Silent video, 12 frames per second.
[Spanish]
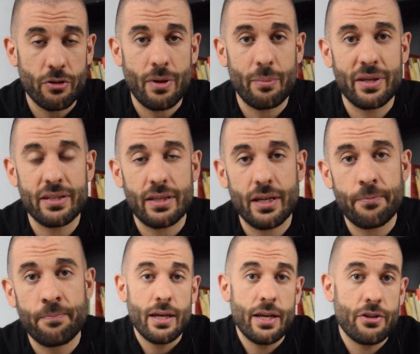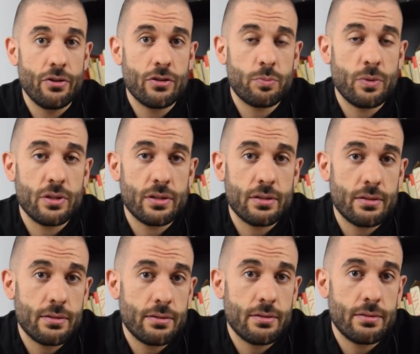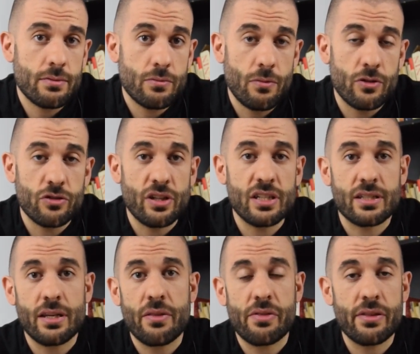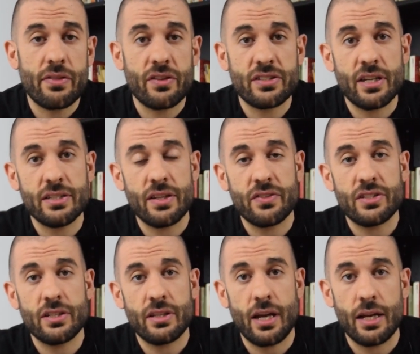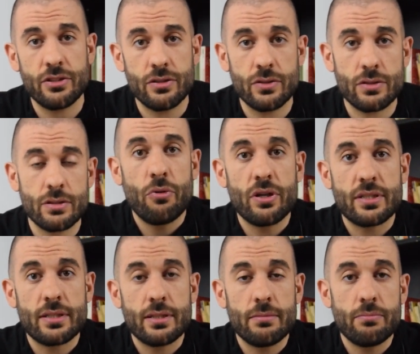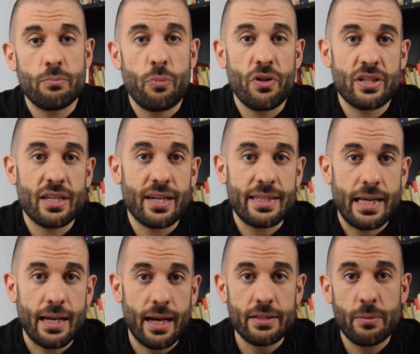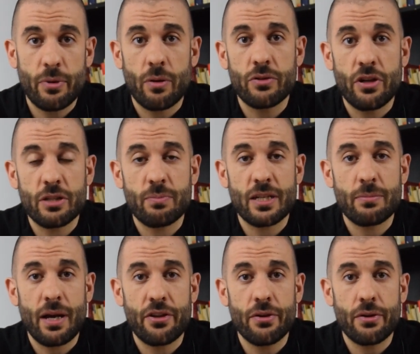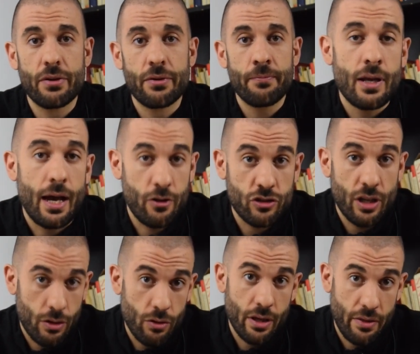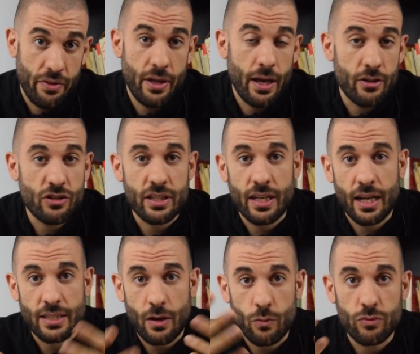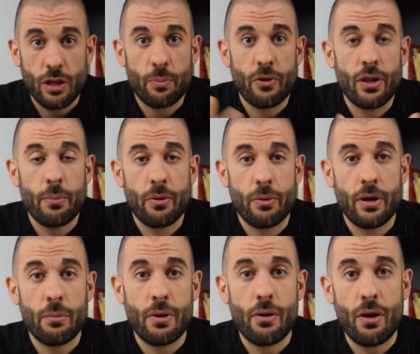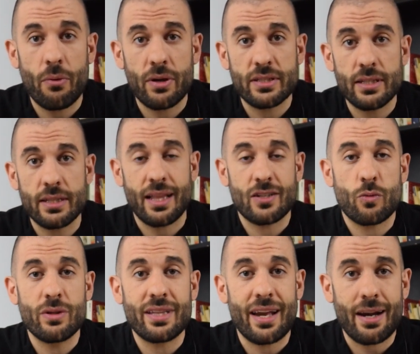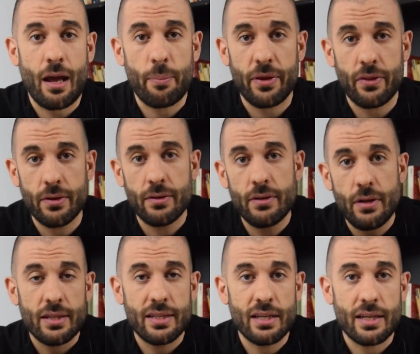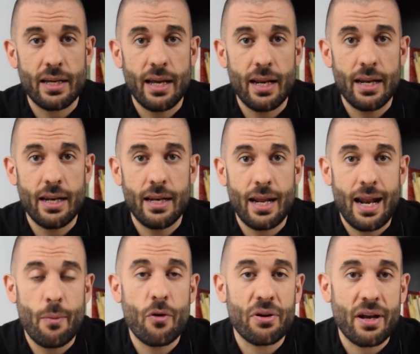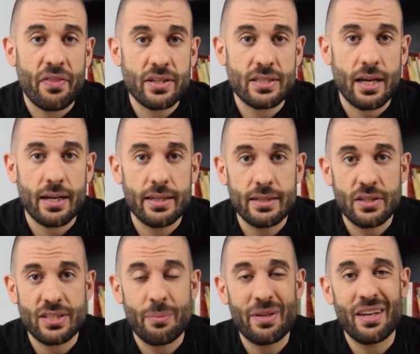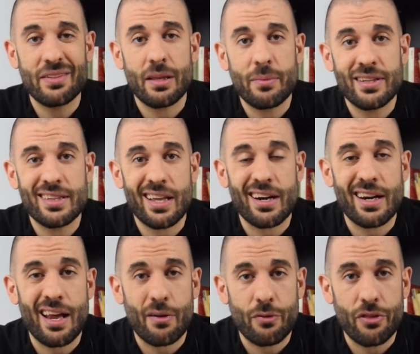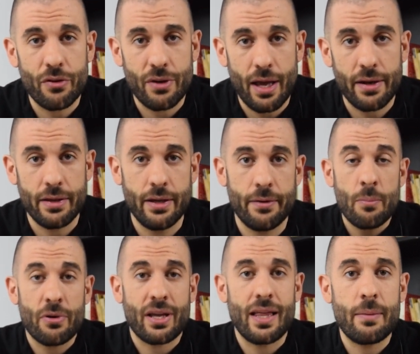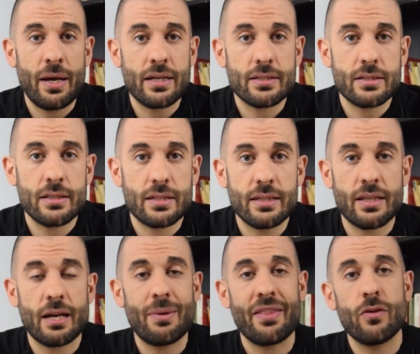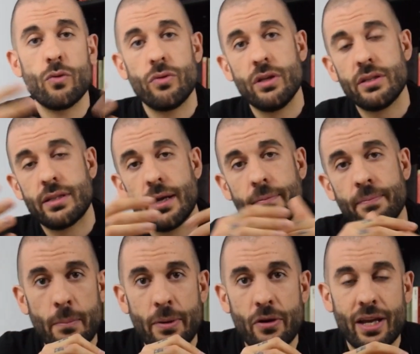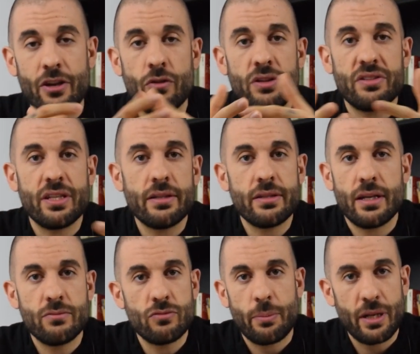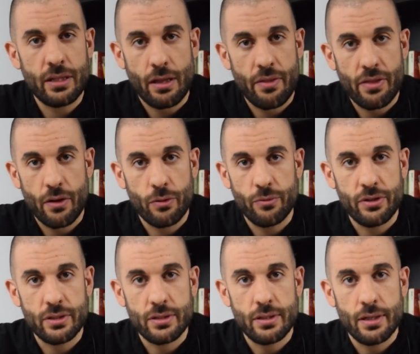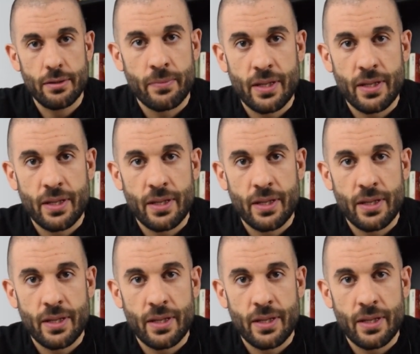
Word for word: y obviamente ellos pues cuando tienes 15, 16, 17 años, pues puede ser que te engañen, pero cuando eres más mayor, a no ser lo que decía, a no ser que tengas algún tipo de problema o algo así, te das cuenta rápido de que la labor que hace esta gente es eminentemente reaccionaria. Porque además es gente que va de erudita, pero que no entienden una militancia comunista.